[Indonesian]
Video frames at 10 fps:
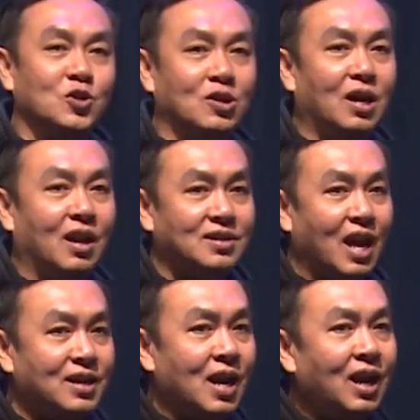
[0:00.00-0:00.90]
saudara
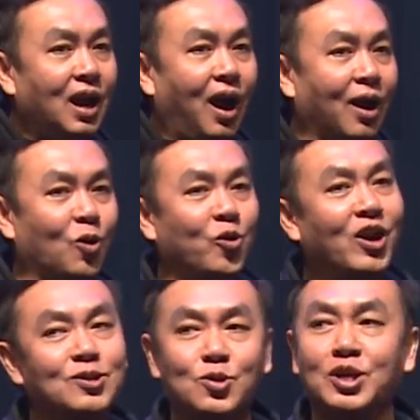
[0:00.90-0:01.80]
sadar akui
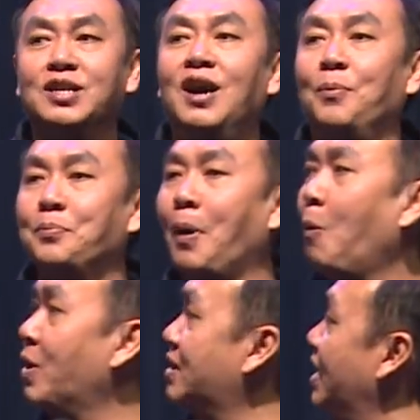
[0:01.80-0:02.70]
ya atau tidak
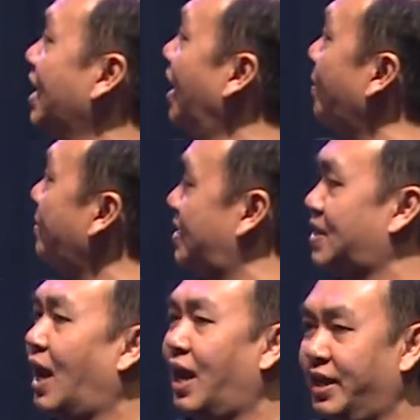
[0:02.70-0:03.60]
bahwa tiga
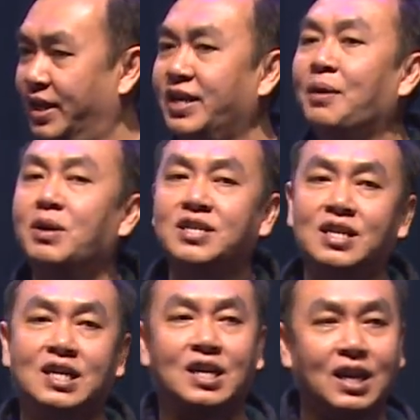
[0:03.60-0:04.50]
masalah ini yang
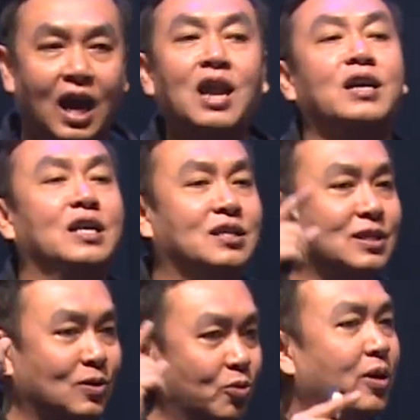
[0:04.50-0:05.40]
menjadi kendala kita
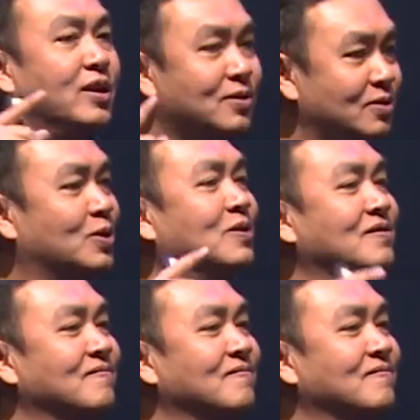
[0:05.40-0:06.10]
serupa Yesus?